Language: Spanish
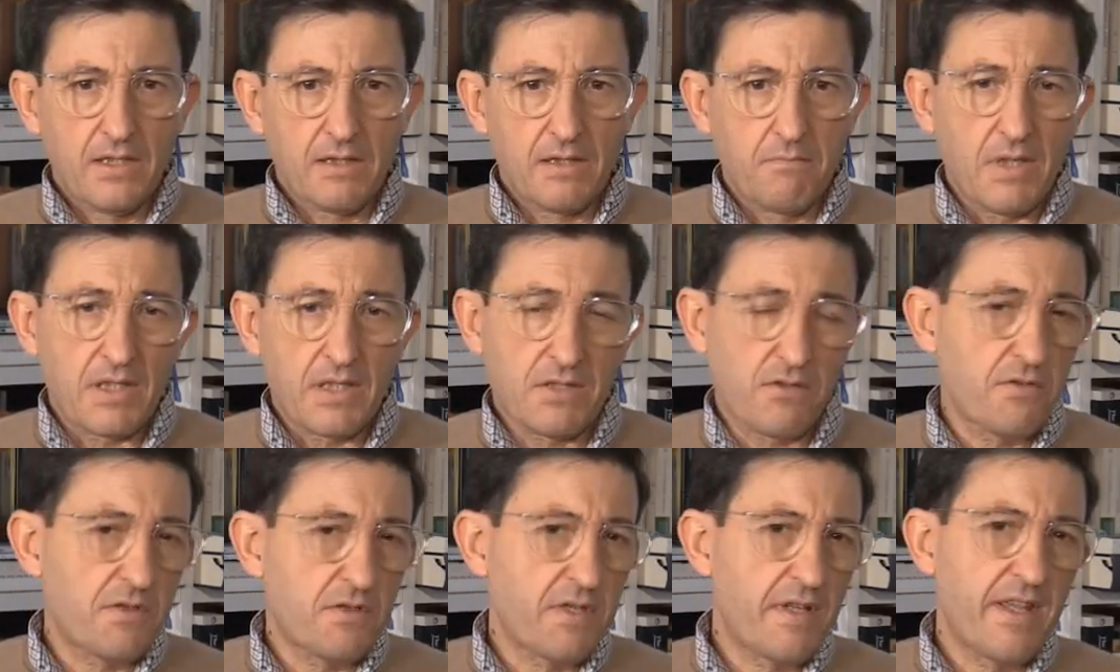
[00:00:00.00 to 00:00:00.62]

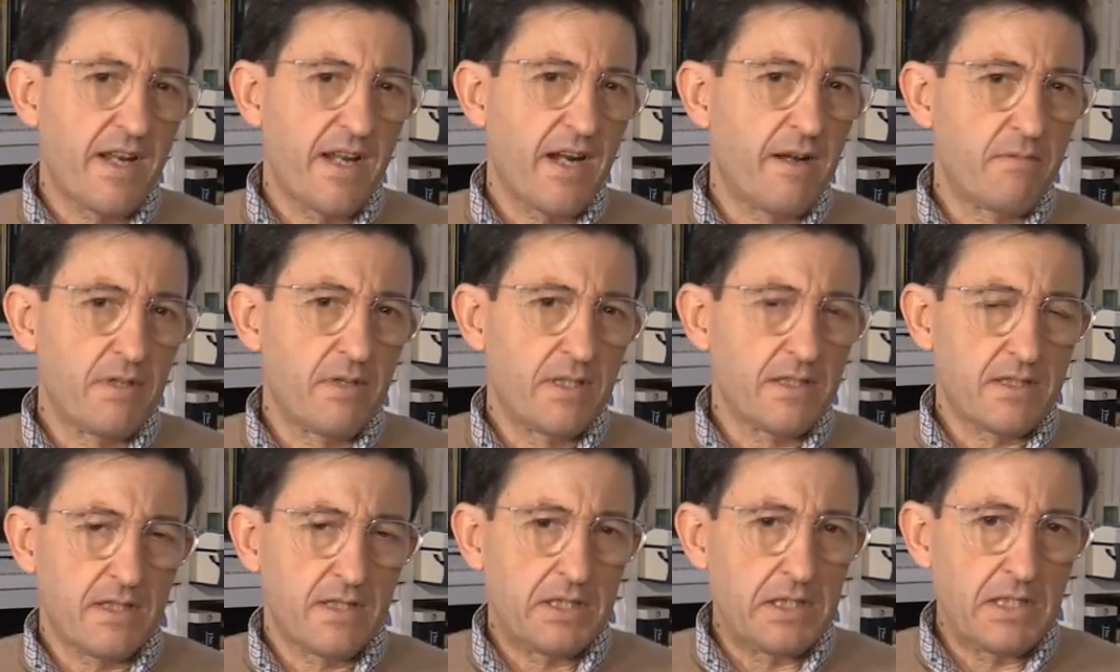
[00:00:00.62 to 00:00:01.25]
más
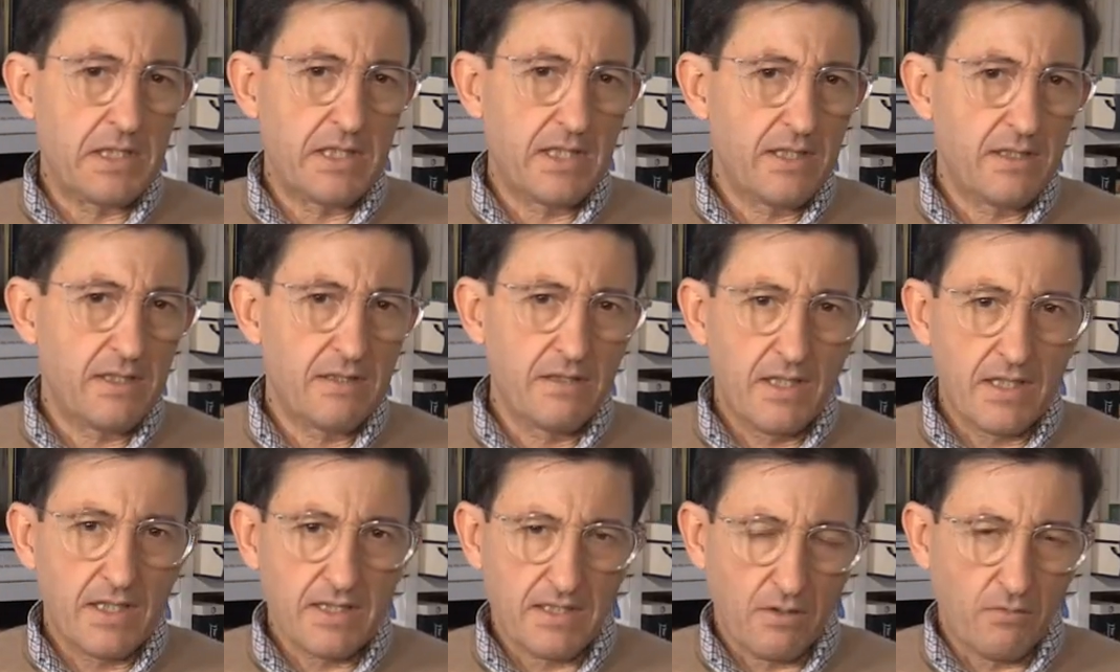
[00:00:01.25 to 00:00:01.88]
considerables de
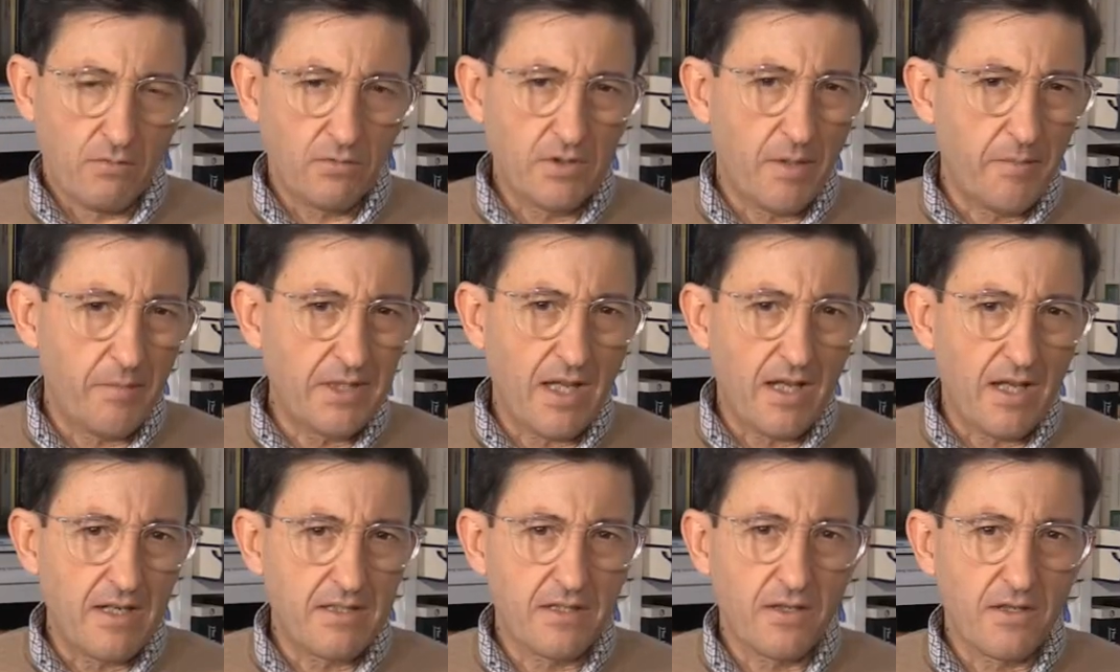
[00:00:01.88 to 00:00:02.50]
la segunda
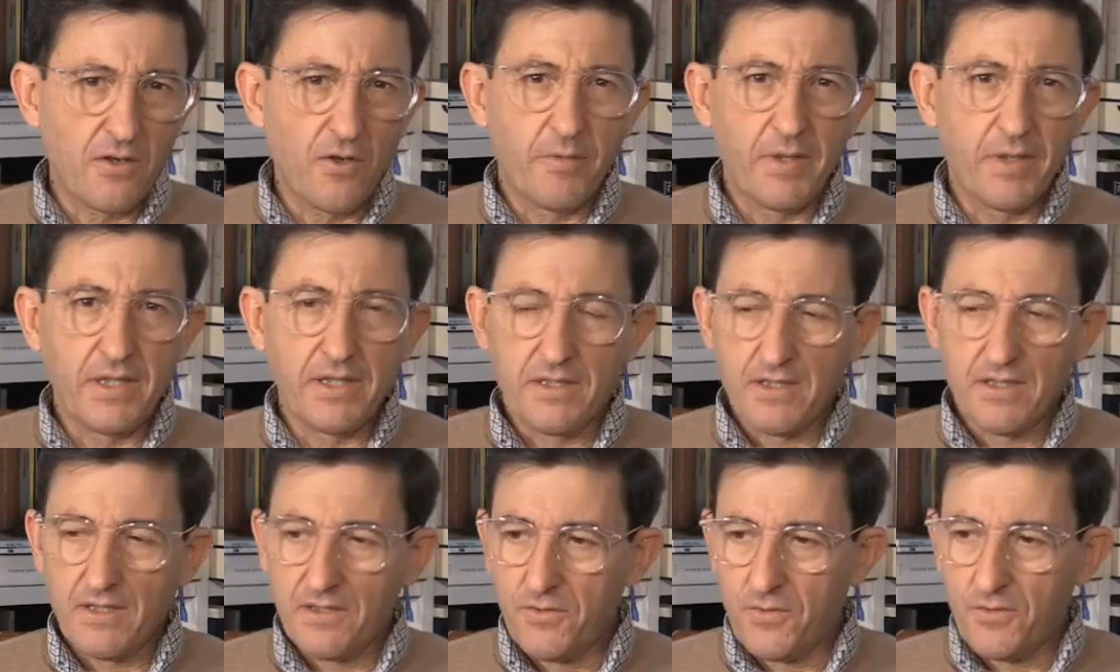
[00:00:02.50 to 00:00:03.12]
mitad del siglo
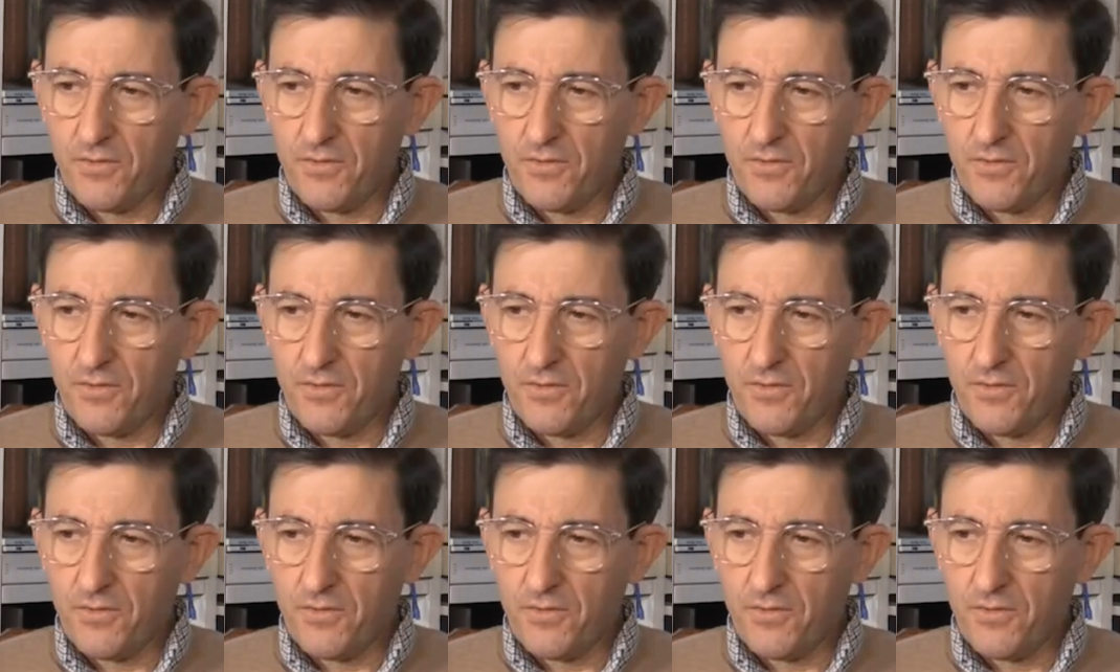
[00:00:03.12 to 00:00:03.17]
XX.